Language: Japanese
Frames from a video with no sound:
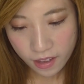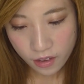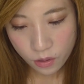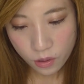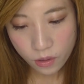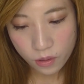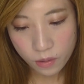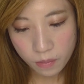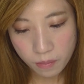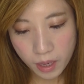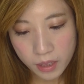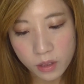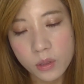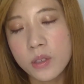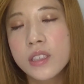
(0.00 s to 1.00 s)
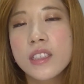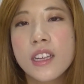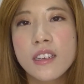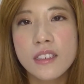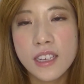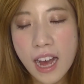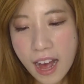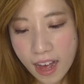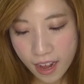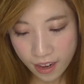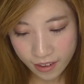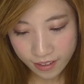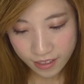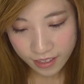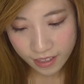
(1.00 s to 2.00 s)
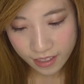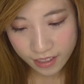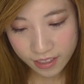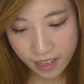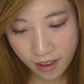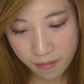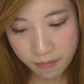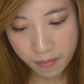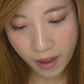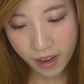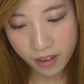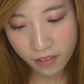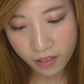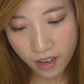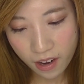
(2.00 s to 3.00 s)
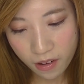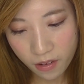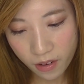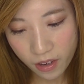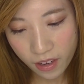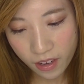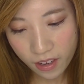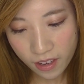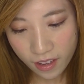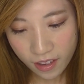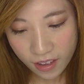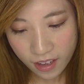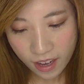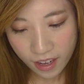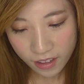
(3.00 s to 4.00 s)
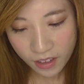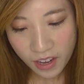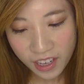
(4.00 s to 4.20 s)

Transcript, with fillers: を全うしてるが先輩の顔いあの